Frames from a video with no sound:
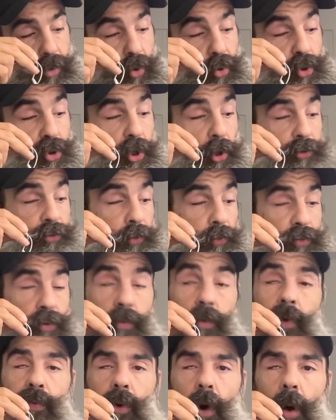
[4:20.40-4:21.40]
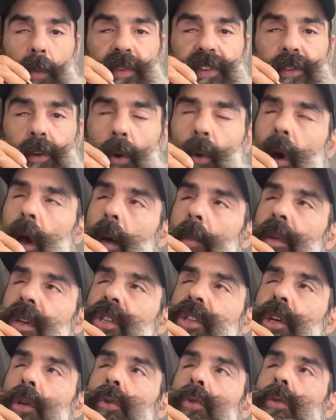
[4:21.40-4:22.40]
beaucoup de gens sont venus me voir en me disant, ouais,
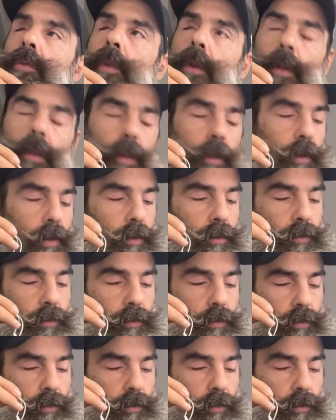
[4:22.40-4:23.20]
mais Jérôme, euh,